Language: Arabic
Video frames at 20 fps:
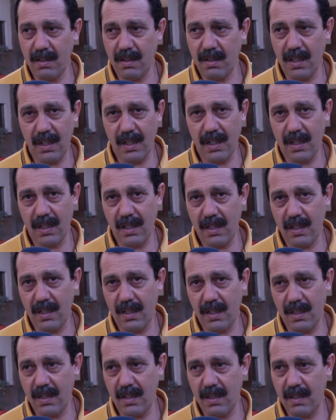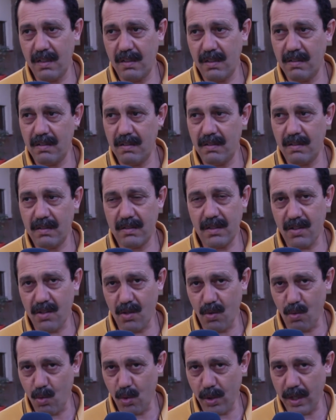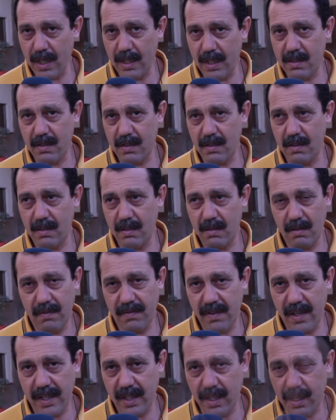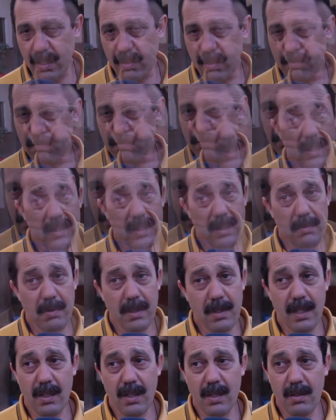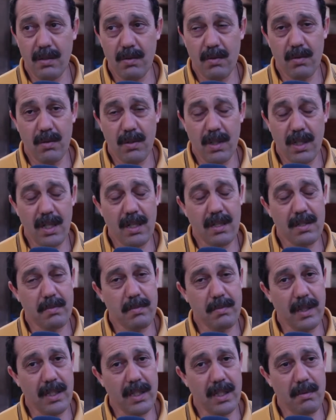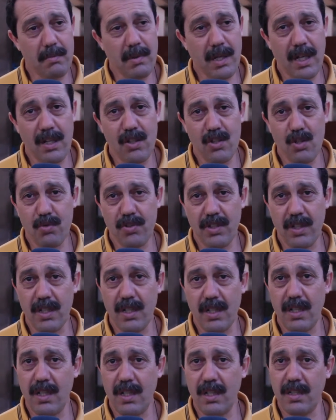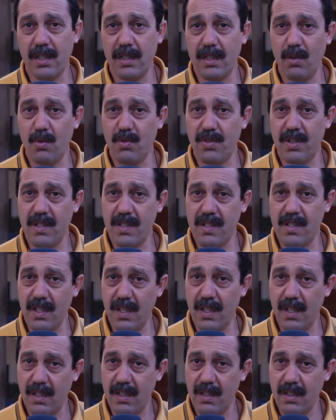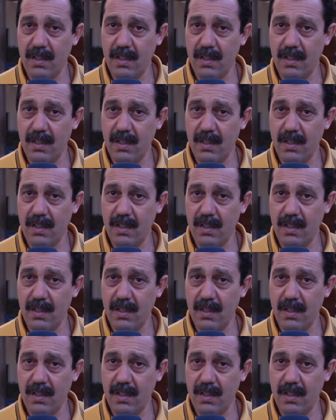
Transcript: التصورات الفارغه دابا انا اسمح لي ما غنجاوبش على الهضره ديال الاستاذ زيان